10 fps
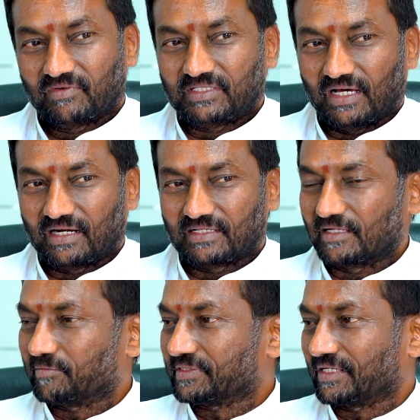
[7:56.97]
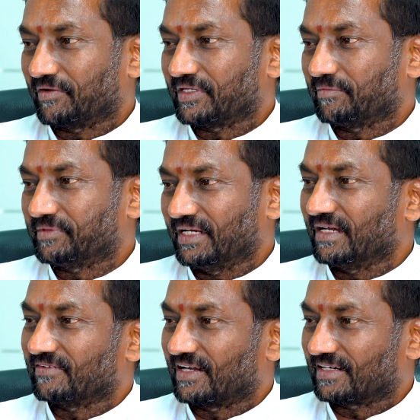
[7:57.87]
విచారణ జరిపిస్తామని చెప్తే
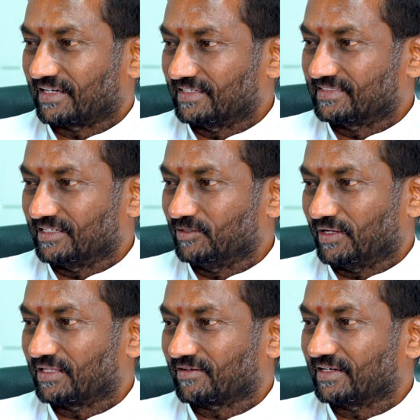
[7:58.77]
నేను వాళ్ళని కలిశాను వాళ్ళతో